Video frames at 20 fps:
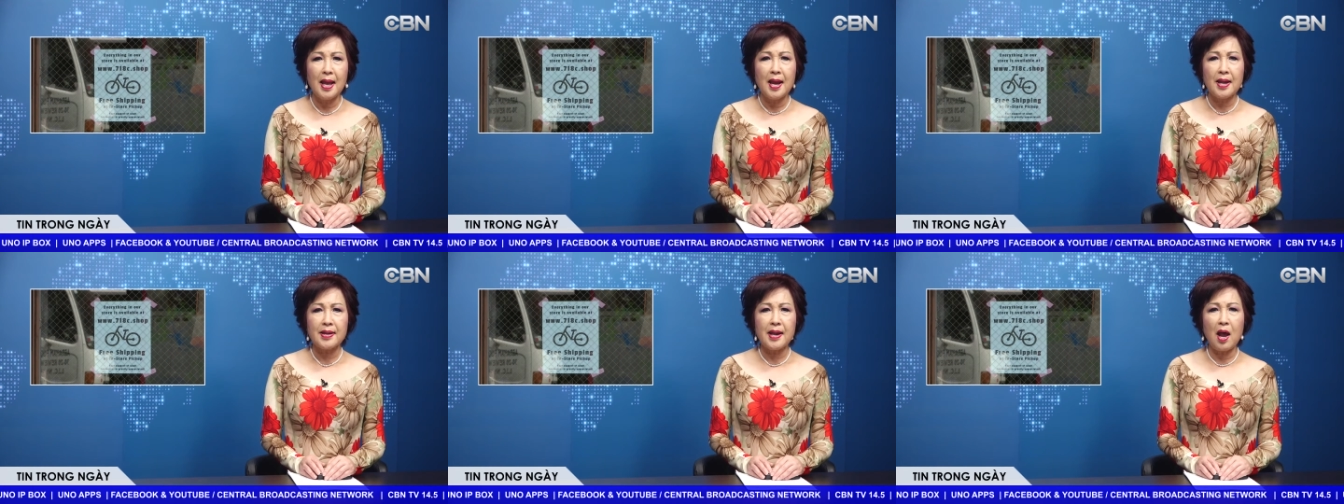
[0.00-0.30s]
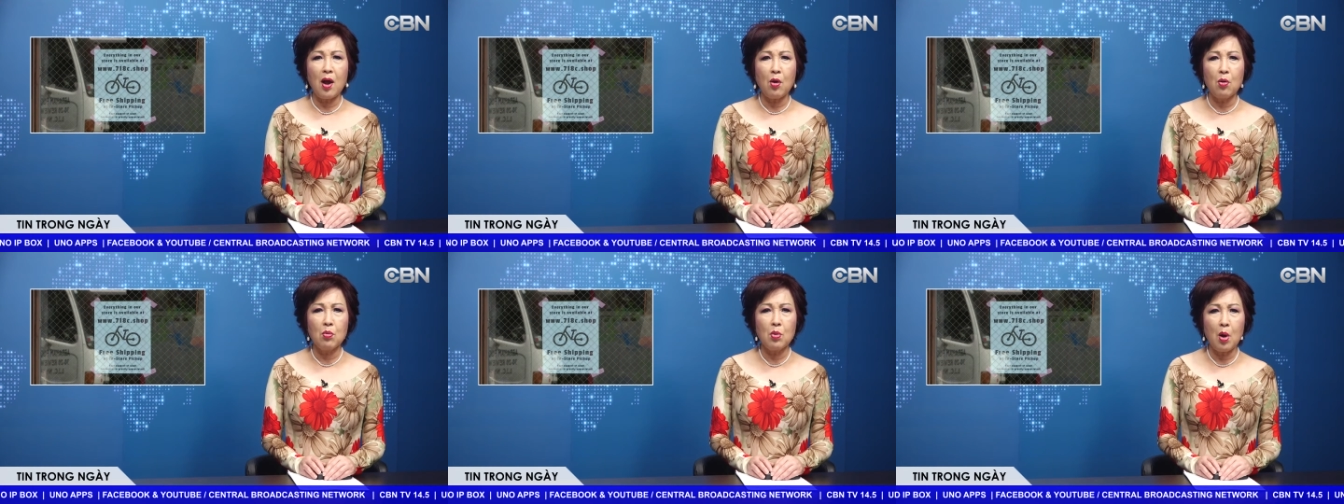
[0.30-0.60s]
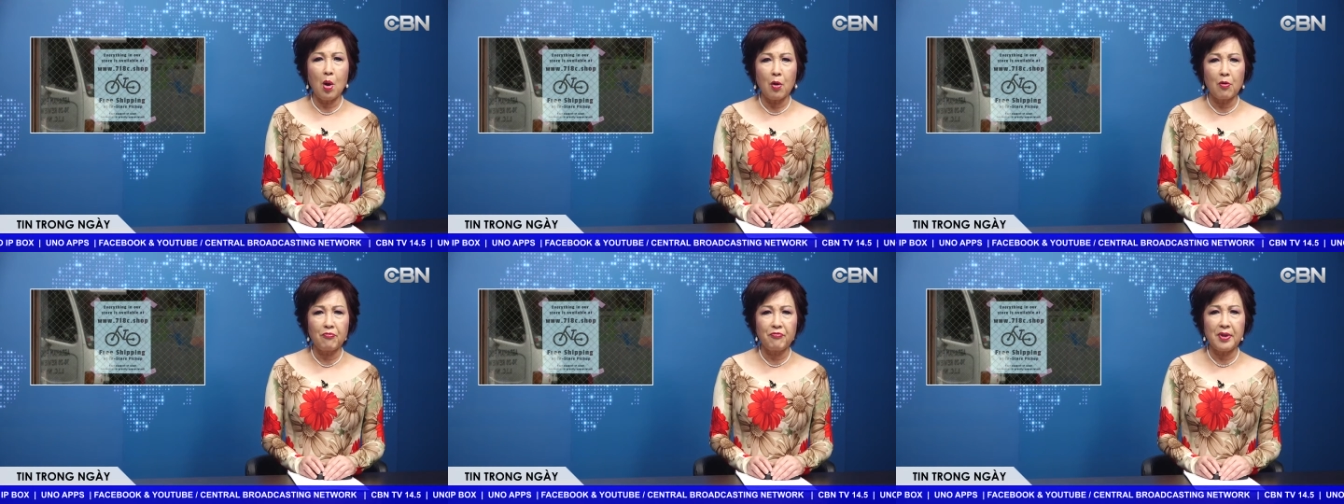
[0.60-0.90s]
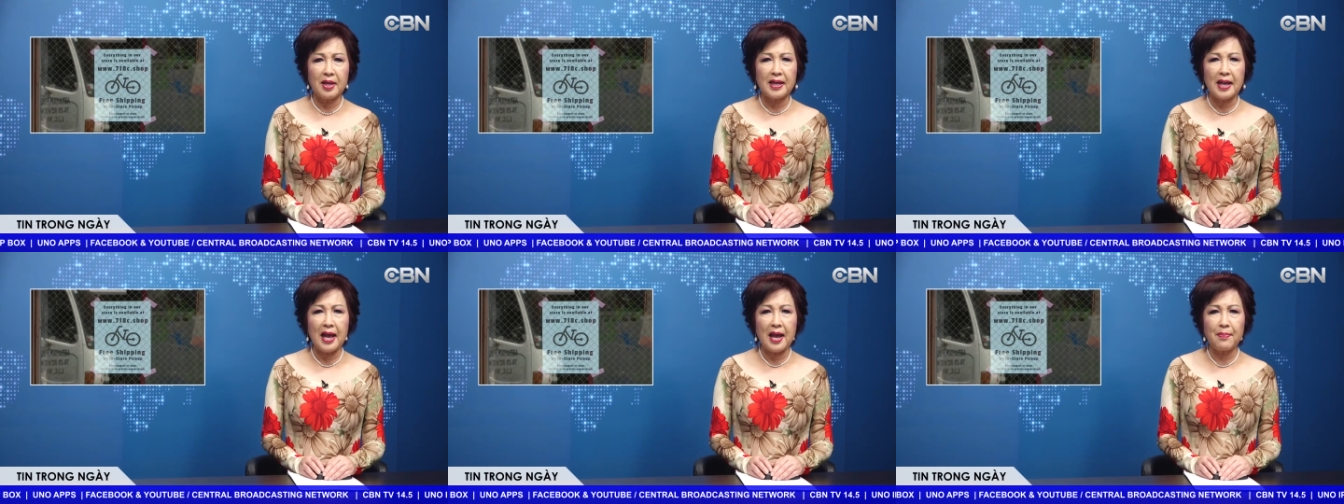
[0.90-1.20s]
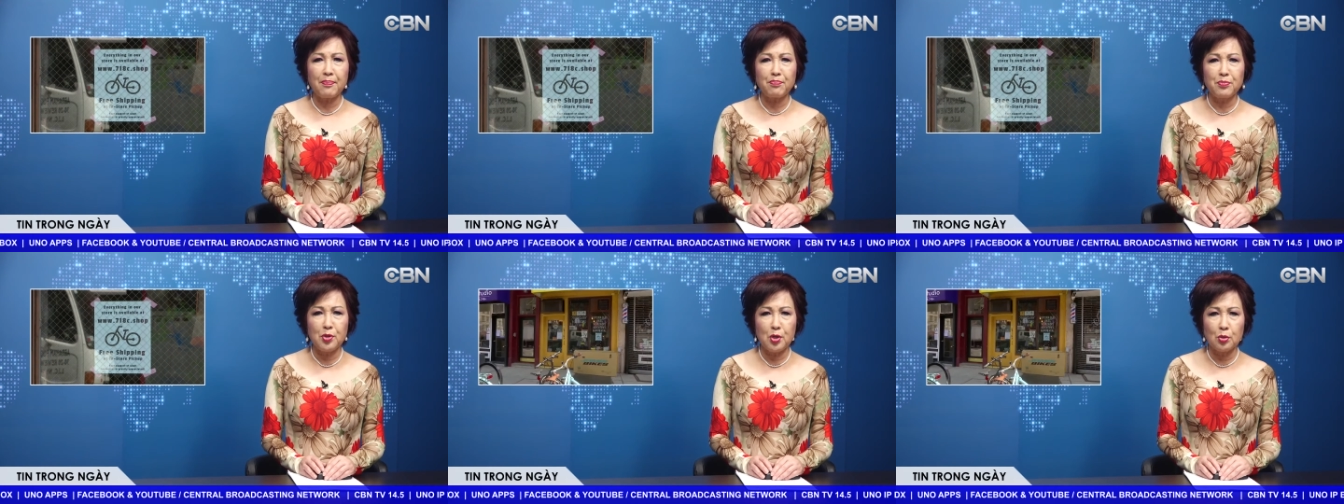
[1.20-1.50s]
đã ủng hộ việc
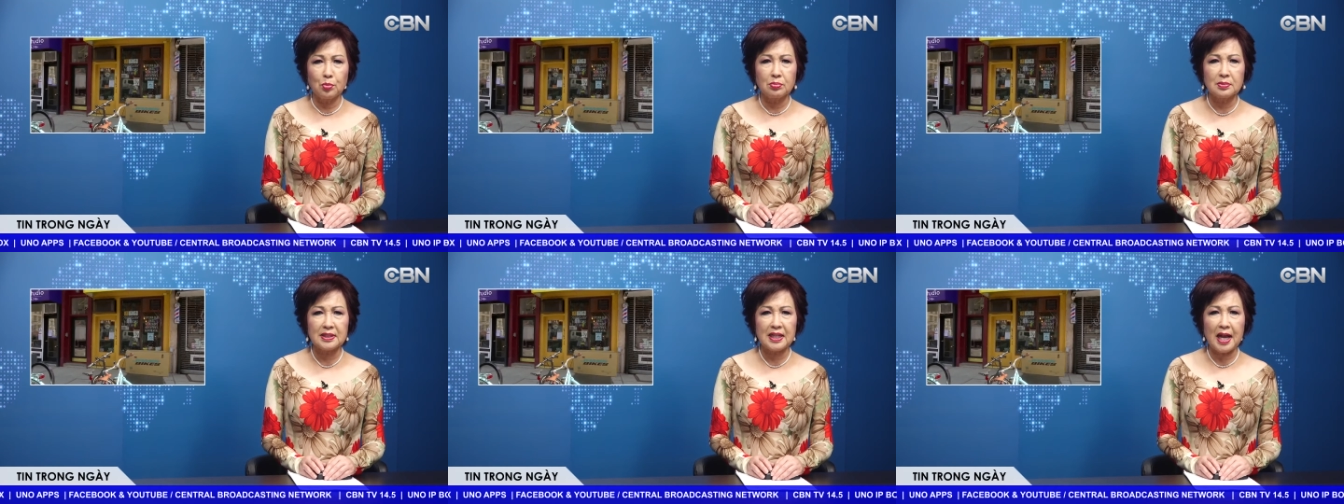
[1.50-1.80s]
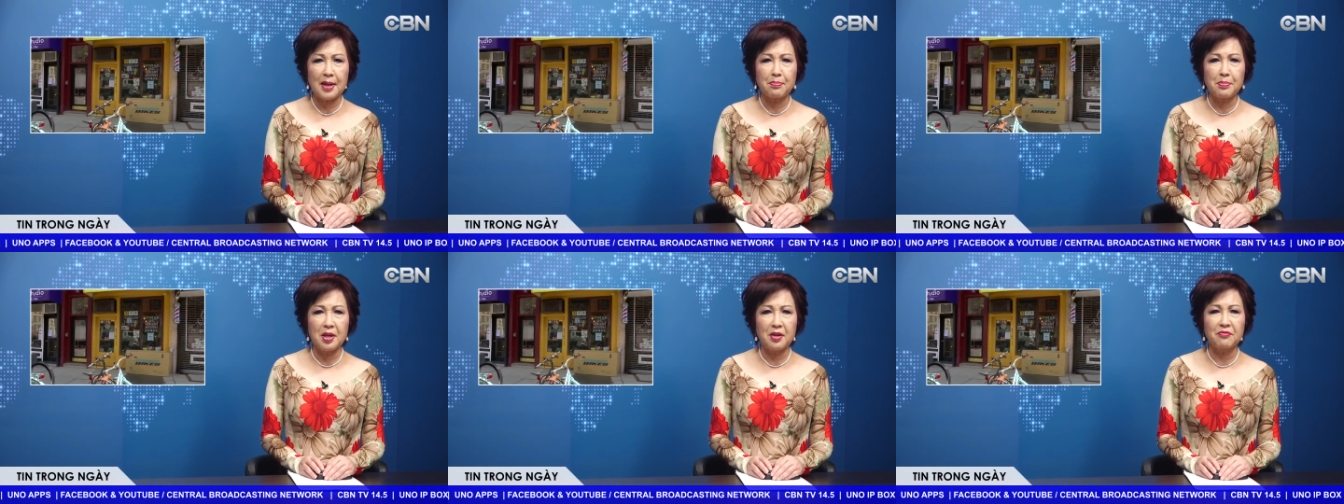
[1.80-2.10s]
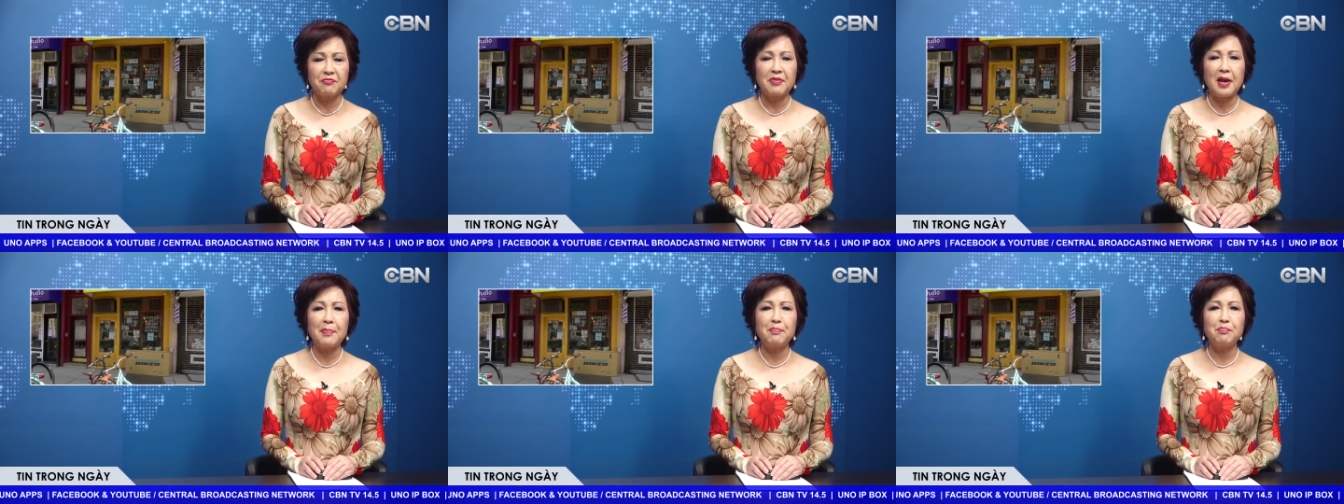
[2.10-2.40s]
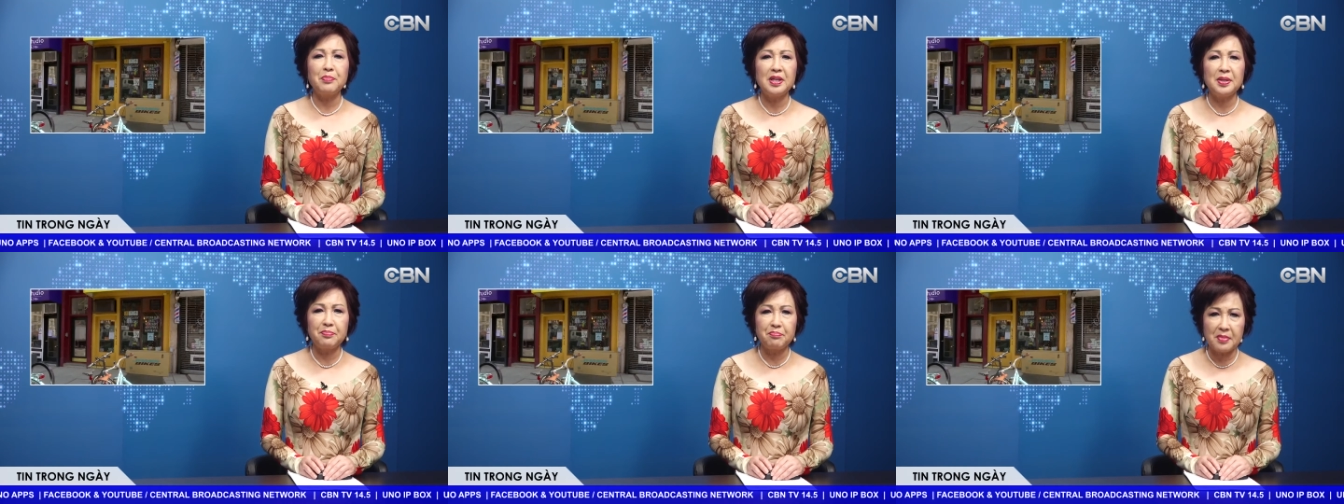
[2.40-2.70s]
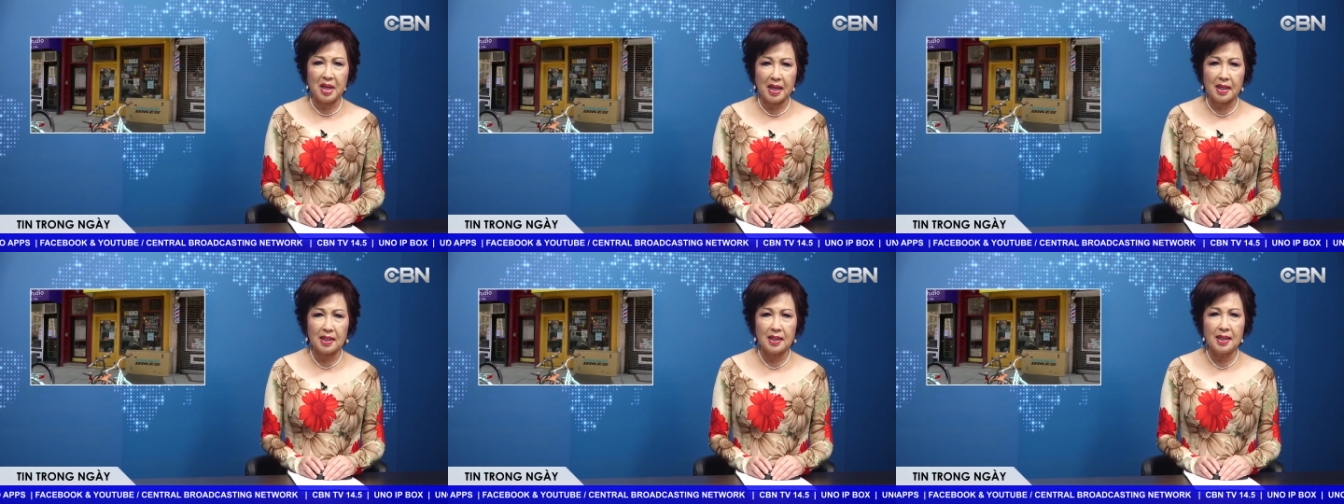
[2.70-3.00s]
áp dụng các biện pháp nghiêm
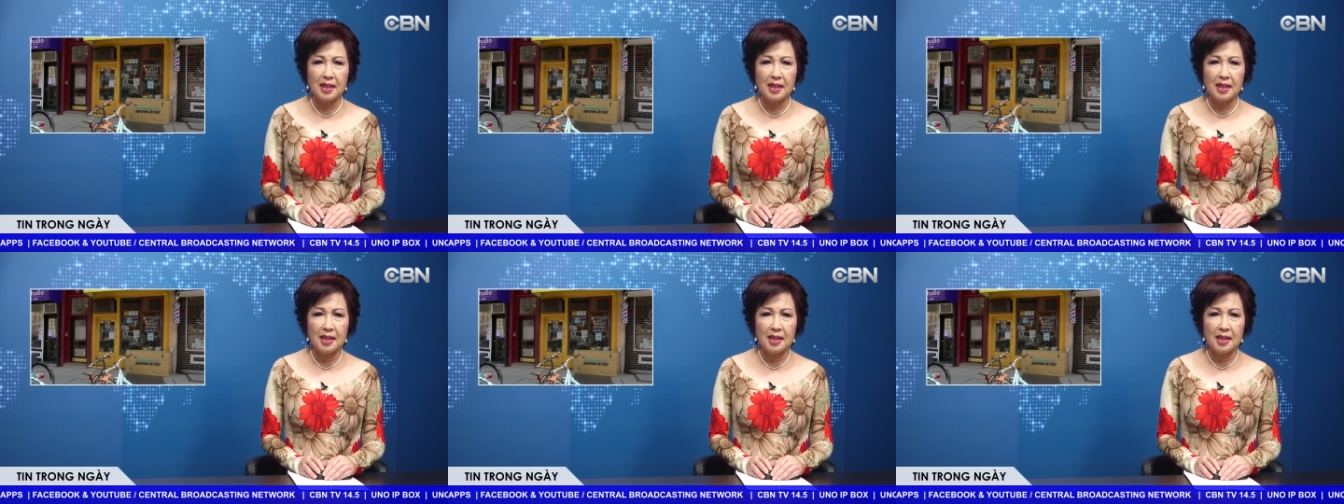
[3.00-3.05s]
ngặt